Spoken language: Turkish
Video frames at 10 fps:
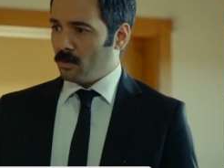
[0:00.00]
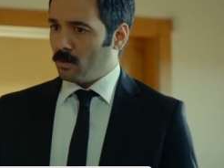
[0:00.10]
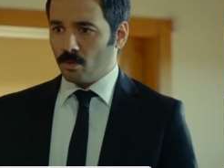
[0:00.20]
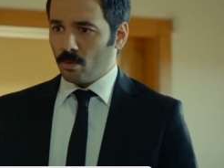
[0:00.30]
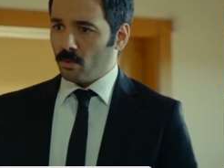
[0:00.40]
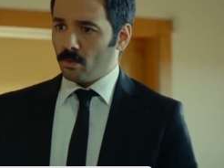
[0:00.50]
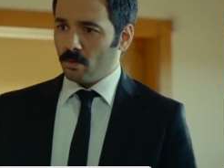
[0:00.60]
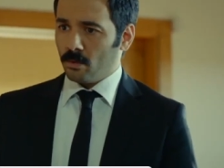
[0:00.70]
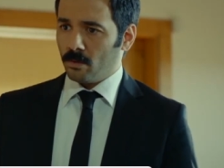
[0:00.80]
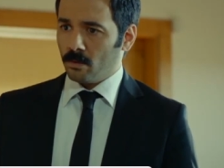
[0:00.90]
Güzel olur.
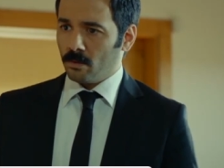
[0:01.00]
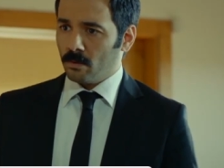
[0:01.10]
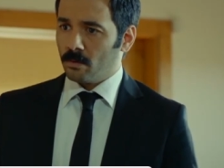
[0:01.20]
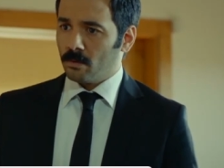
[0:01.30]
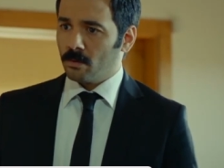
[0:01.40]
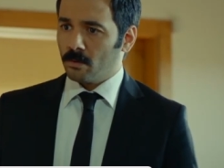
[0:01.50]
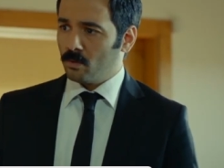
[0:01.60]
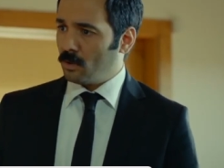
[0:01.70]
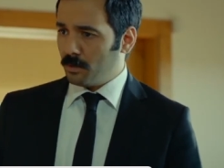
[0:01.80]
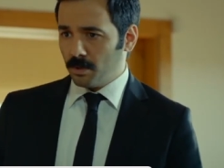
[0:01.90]

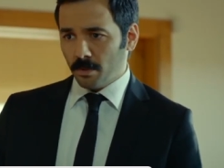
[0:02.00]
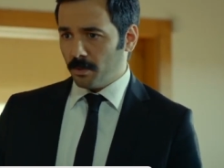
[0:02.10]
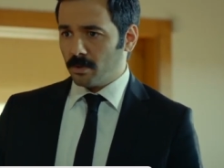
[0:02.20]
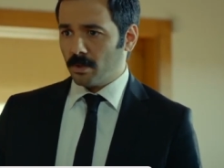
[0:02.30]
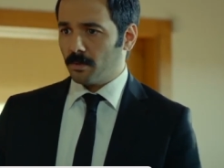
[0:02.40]
Güzel bir şey yaparız